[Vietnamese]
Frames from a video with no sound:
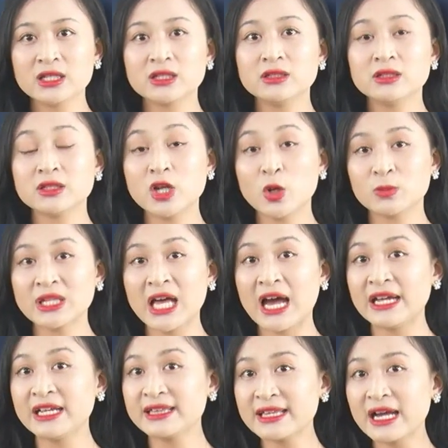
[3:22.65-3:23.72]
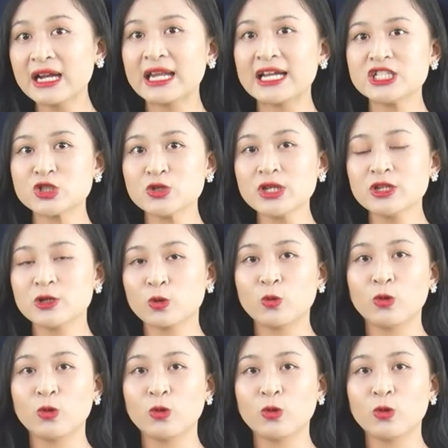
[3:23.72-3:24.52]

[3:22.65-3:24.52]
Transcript: từ động thái tăng lãi suất